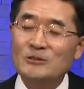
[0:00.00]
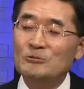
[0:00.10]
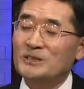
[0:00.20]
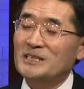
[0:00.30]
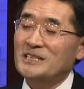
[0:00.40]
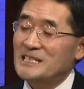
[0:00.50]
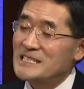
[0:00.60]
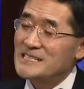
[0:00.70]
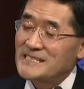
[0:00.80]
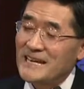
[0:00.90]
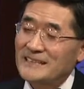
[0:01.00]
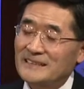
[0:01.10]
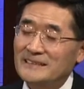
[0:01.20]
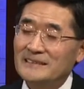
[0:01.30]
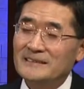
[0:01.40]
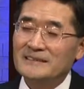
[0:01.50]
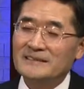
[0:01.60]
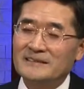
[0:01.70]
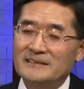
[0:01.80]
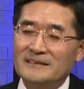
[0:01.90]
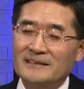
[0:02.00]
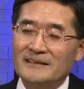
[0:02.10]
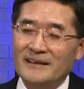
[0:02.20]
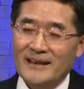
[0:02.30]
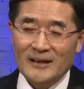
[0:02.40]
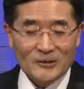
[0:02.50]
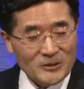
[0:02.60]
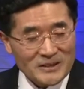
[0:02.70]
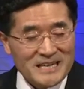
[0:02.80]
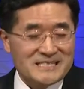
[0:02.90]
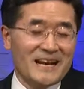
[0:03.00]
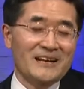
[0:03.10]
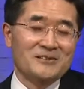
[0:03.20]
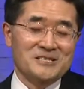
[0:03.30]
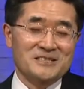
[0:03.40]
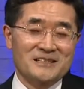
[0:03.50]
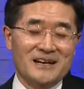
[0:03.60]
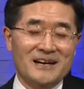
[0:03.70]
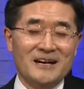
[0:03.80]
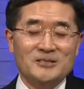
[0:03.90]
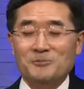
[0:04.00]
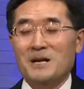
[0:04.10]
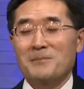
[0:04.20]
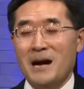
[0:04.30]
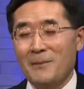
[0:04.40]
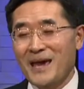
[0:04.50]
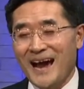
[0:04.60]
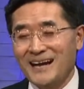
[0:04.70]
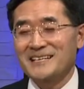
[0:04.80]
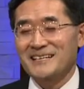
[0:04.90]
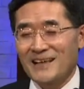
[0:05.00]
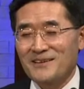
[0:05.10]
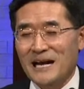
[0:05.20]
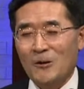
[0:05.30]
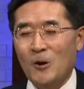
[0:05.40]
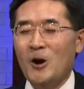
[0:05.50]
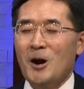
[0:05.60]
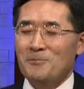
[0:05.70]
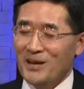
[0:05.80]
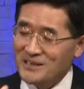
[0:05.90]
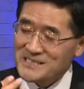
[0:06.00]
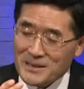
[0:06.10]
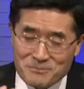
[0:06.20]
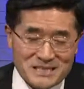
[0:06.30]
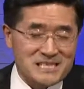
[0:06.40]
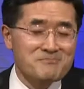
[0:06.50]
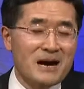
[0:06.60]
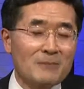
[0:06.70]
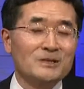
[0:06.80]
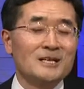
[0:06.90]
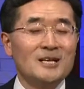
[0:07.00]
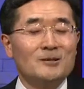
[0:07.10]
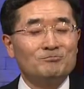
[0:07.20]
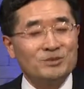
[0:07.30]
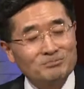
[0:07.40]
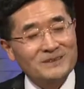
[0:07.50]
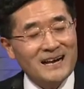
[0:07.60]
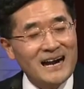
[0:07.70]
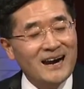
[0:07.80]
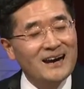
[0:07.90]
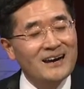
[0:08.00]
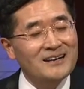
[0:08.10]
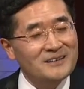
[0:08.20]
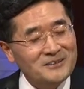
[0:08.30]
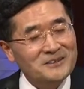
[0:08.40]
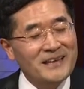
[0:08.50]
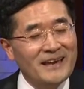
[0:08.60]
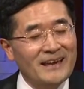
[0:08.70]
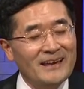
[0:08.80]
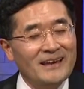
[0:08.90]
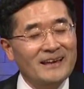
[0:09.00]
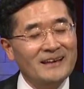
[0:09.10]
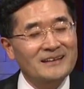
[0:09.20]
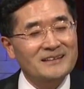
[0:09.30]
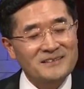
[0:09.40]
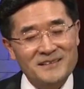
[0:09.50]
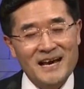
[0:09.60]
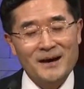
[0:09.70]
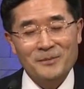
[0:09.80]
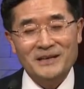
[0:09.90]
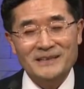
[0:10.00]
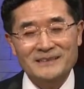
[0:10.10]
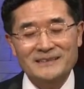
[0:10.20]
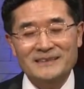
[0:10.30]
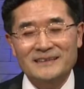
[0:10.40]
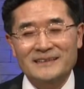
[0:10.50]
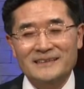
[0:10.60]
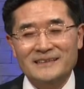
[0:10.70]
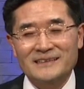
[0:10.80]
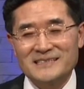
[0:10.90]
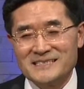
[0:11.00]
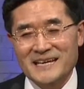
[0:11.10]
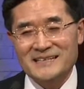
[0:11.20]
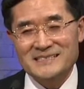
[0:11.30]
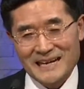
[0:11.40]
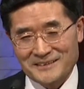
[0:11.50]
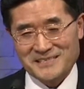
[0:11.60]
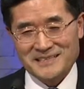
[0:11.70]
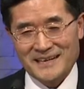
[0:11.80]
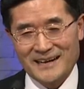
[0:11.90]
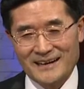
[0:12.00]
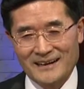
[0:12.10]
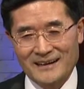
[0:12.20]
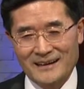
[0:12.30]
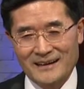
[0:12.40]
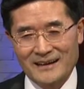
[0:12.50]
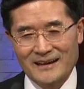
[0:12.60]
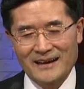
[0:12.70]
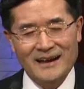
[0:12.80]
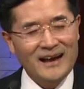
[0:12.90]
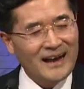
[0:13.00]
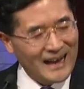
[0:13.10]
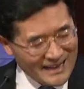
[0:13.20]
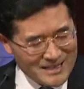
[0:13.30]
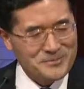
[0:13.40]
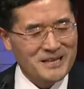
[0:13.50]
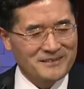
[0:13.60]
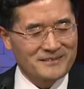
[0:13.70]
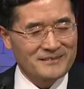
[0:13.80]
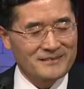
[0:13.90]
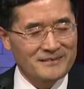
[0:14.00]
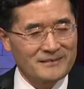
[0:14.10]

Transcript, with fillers: 되는 우리 인생을 내가 어떻게 살아갈 것인가? 정말 마음에 악이 가득하고 평생 미친 마음을 품다가 그렇게 끝나 버리는 인생을 살 것인가? 아니면